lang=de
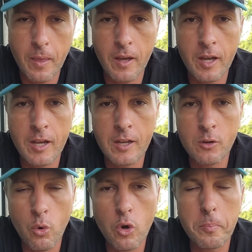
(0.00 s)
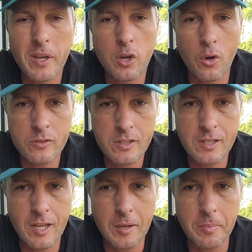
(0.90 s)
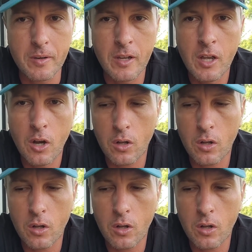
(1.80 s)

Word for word: äh, noch bekannt gegeben.